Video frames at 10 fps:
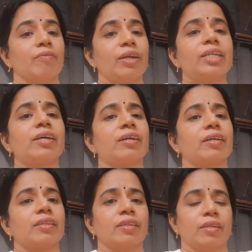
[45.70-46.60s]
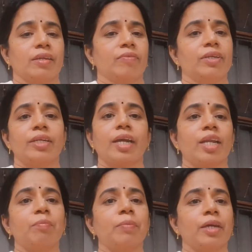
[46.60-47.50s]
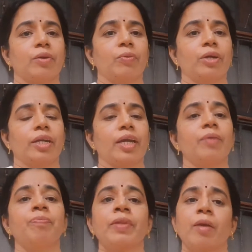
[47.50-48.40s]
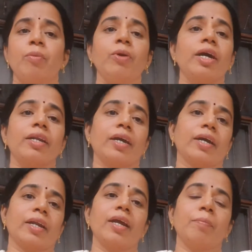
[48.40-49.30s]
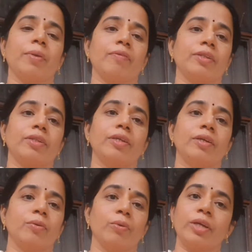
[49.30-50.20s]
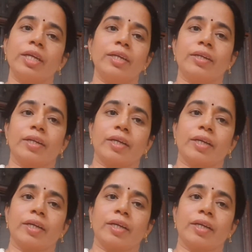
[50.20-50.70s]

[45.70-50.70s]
வீட்டை விட்டு கிளம்பிய உடனே புகார் நகரில் அப்போ வந்து உறங்கிட்டு